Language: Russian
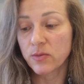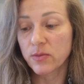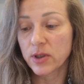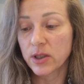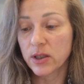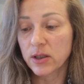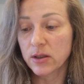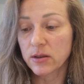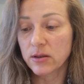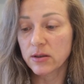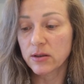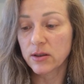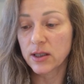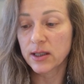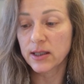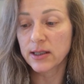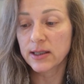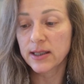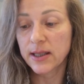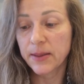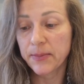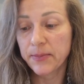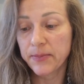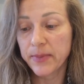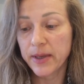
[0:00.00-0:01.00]
был,
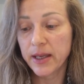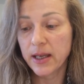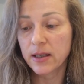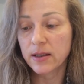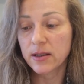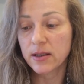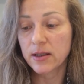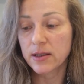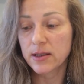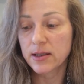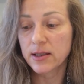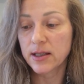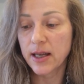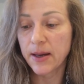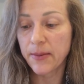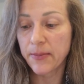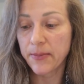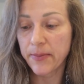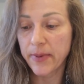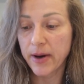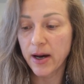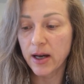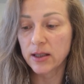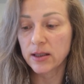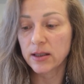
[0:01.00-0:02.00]
ортопед,
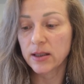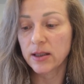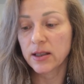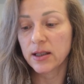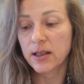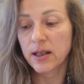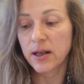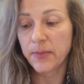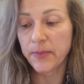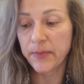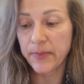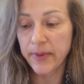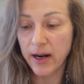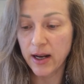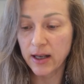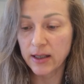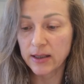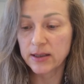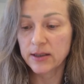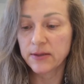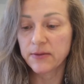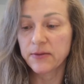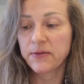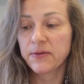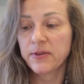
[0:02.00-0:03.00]
остеопаты,
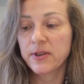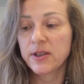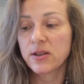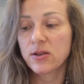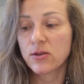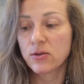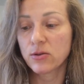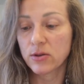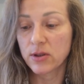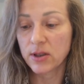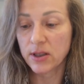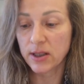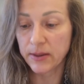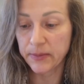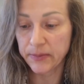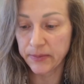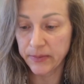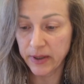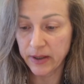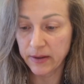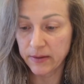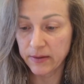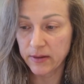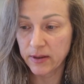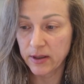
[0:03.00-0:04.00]
хиропрактик,
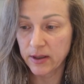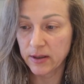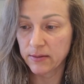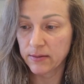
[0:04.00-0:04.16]
физиотерапевт